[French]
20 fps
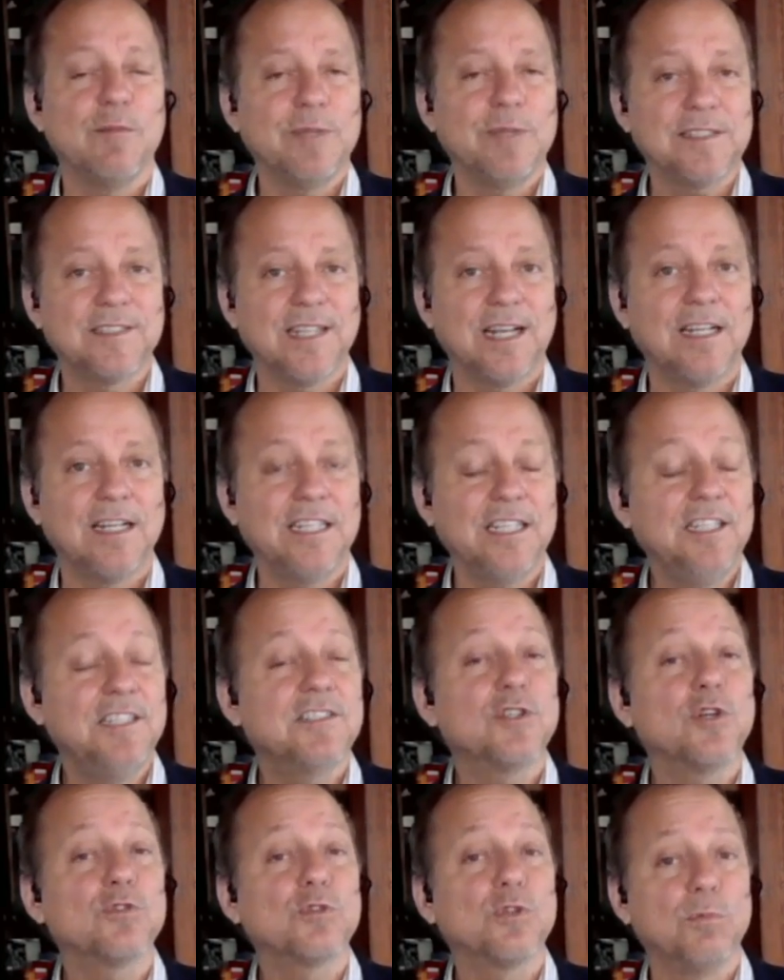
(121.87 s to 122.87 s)
de commerce en ligne,
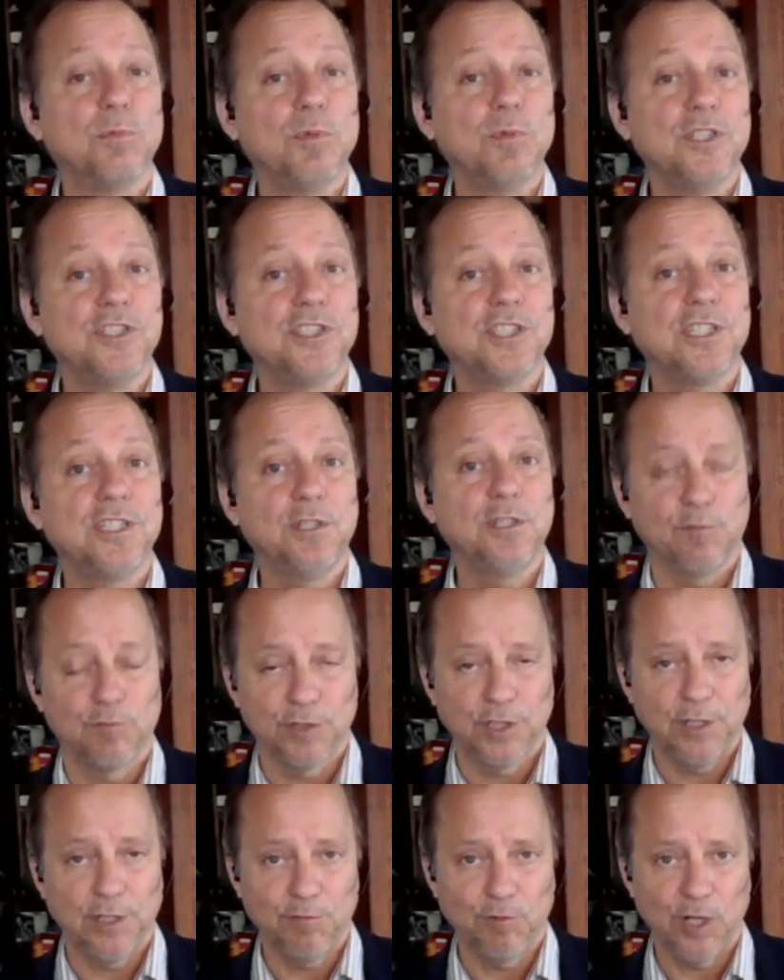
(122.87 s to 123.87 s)
ils sont obligés de
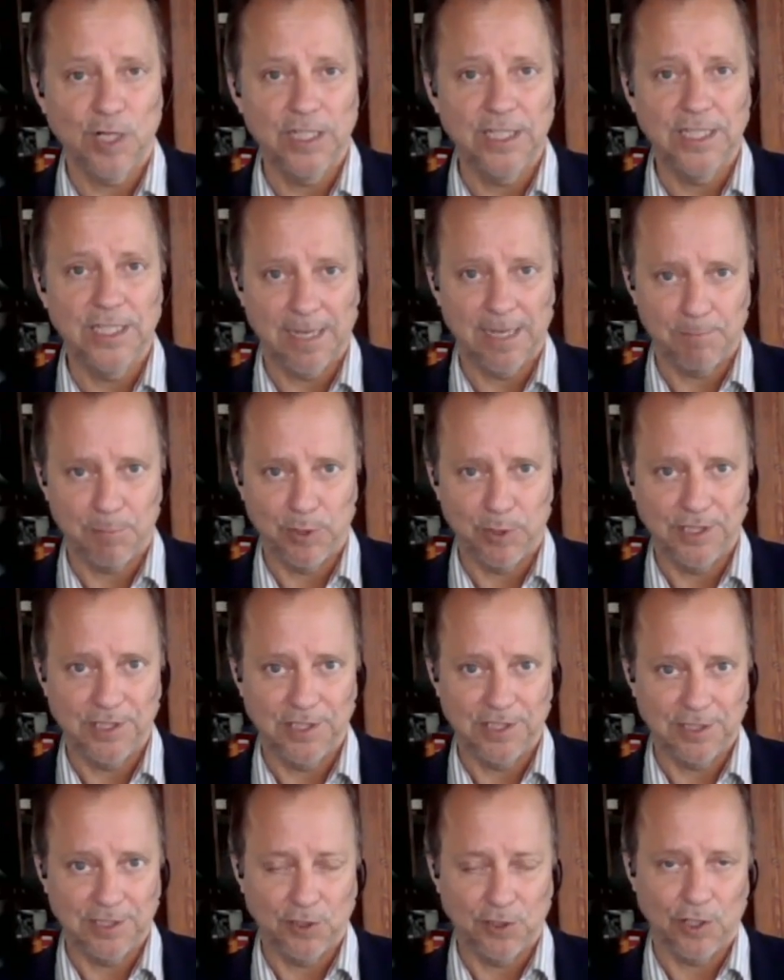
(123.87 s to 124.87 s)
vous dévoiler la
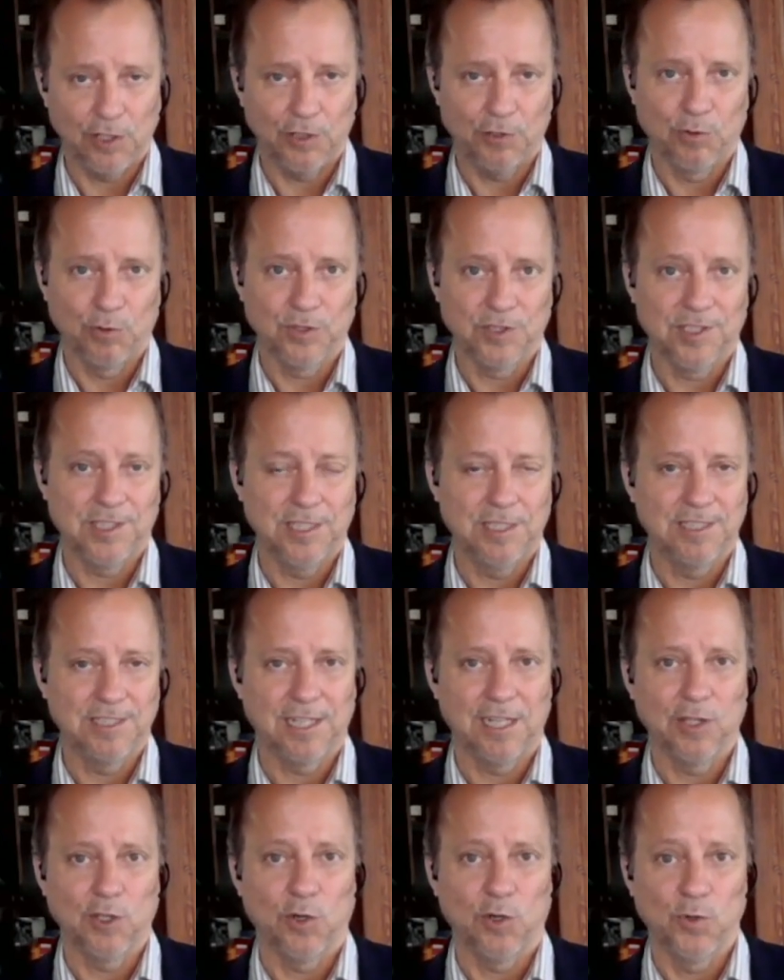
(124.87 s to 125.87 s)
politique de retour
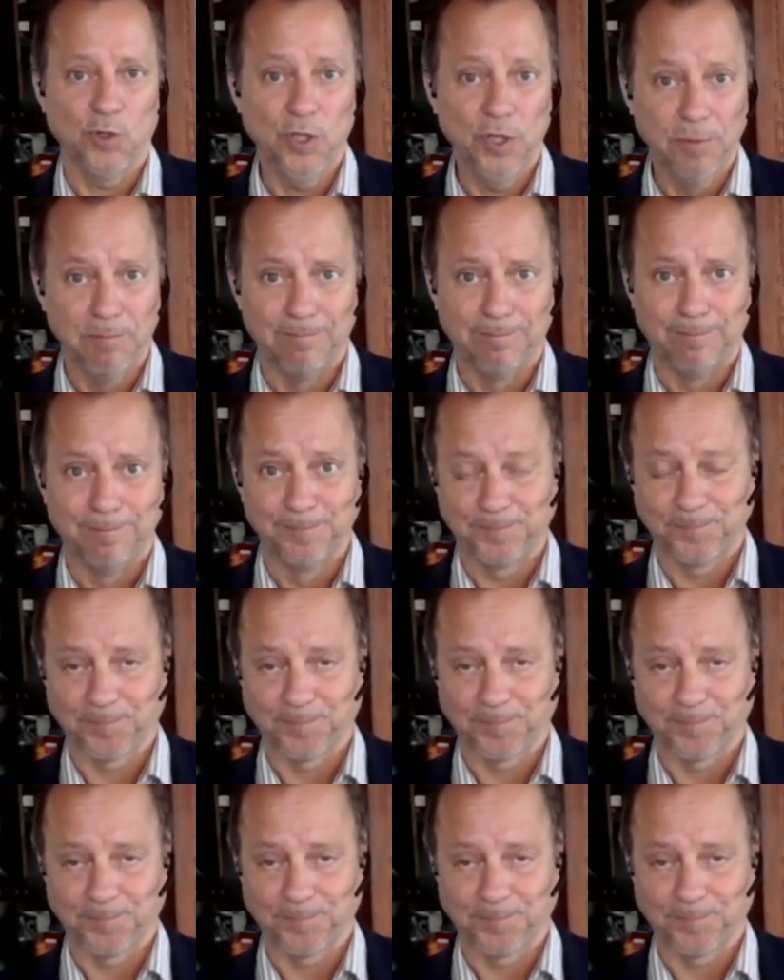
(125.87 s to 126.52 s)
s'ils en ont une.